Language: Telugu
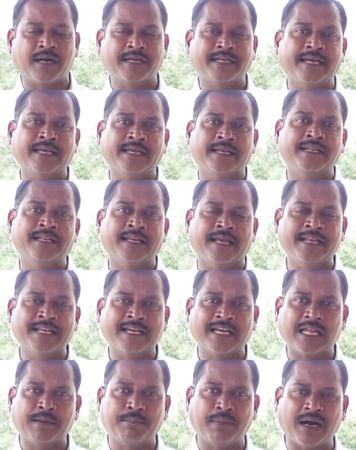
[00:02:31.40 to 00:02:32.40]
అంటే
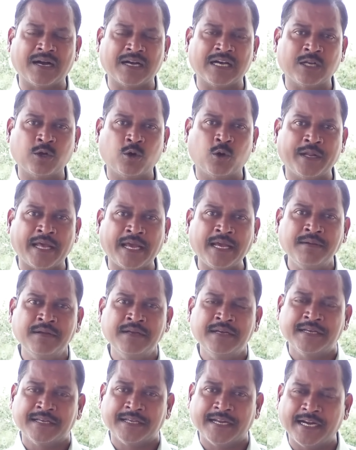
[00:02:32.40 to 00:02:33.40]
ఎన్నికల భాగంలోనే
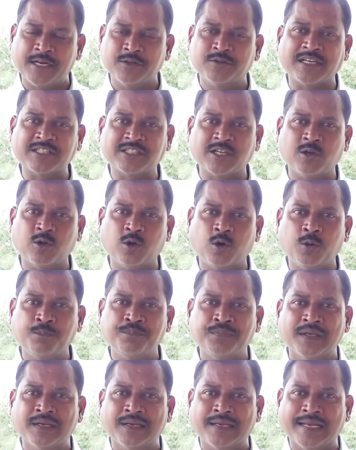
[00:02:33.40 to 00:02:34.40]
ఏడు దశల్లో
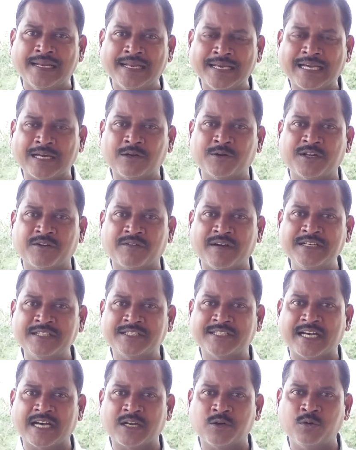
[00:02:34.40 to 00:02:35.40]
ఎన్నికలు
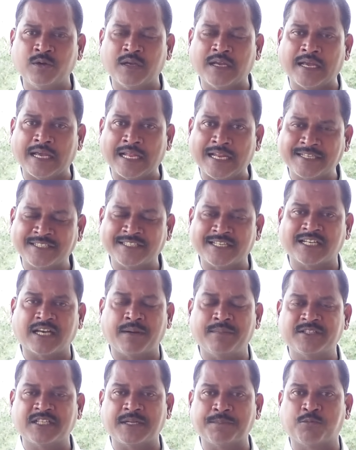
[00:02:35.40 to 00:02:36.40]
నిర్వహించారు ఎలక్షన్
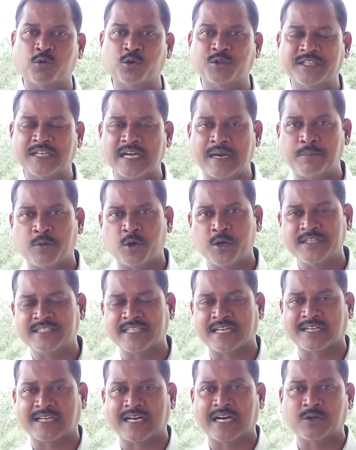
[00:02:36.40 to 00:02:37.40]
కమిషన్ పూర్తిగా మోడీ
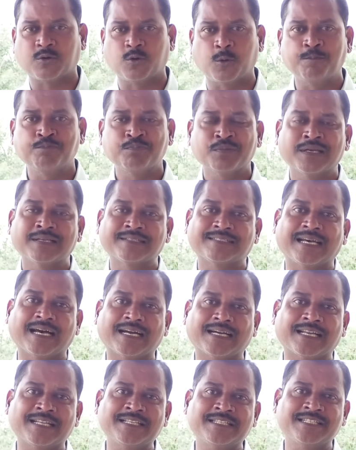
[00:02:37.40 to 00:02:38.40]
సర్కార్కు
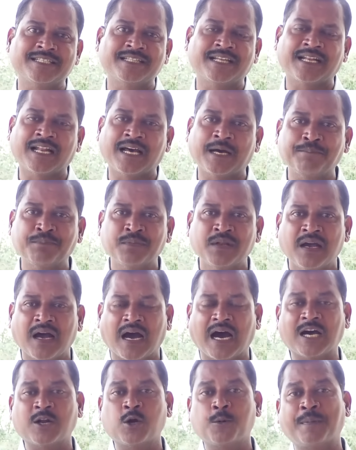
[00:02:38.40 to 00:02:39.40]
సహకరించిందన్న
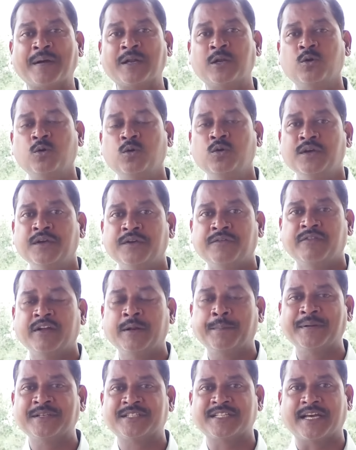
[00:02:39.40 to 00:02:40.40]
ఆరోపణలు
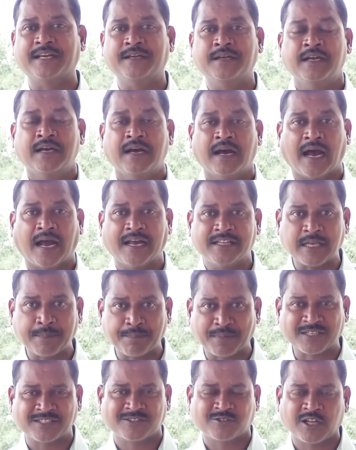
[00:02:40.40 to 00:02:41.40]
వినిపించాయి అయితే
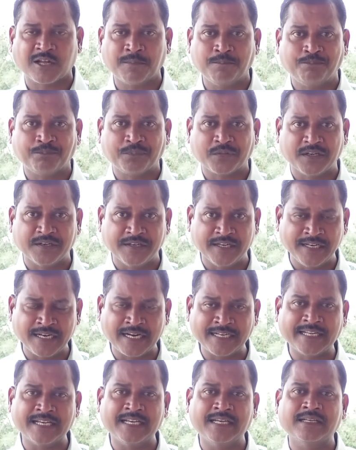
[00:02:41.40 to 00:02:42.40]
ప్రస్తుతం
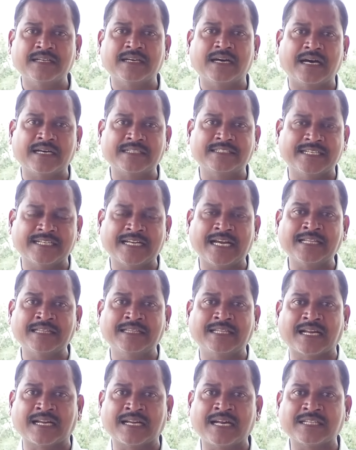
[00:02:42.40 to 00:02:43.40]
నిన్నటి జగన్
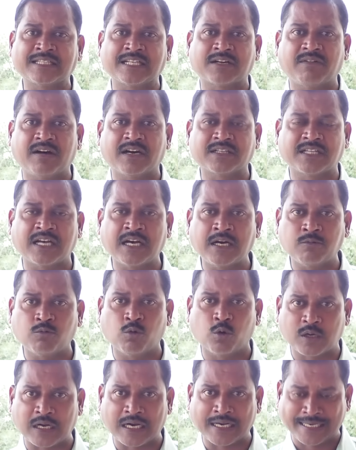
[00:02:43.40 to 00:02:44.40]
ధర్నా తర్వాత
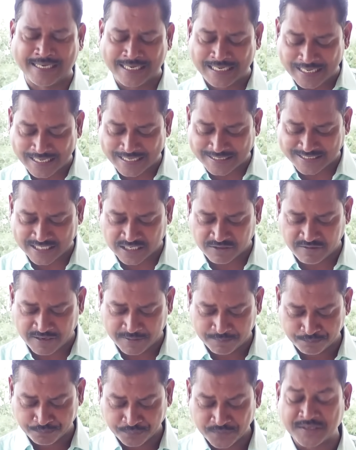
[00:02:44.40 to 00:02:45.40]
ఒక కీలక సర్వే